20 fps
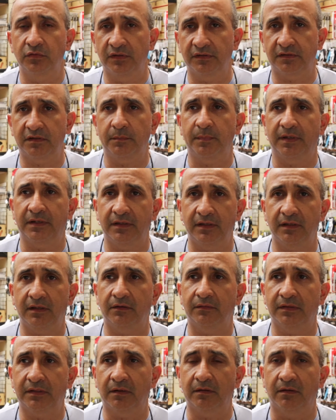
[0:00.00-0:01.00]
coisas que
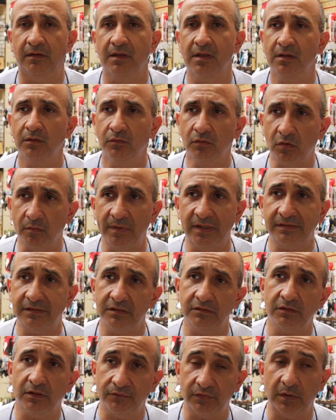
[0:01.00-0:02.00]
perdeu e tal. No começo a
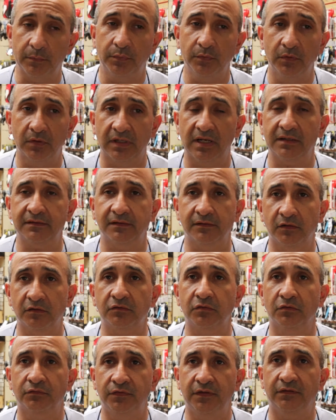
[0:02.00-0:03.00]
gente só fala, pô, graças a Deus
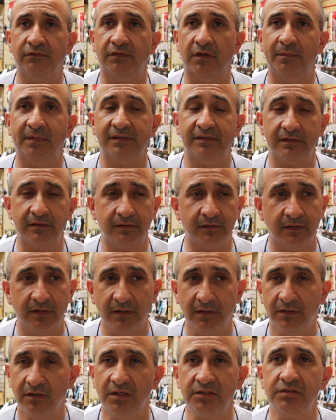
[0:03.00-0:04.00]
estou vivo e tal, mas é,
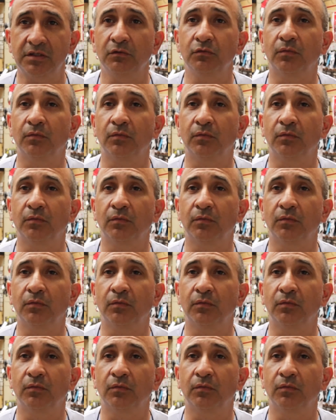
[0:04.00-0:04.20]
a gente já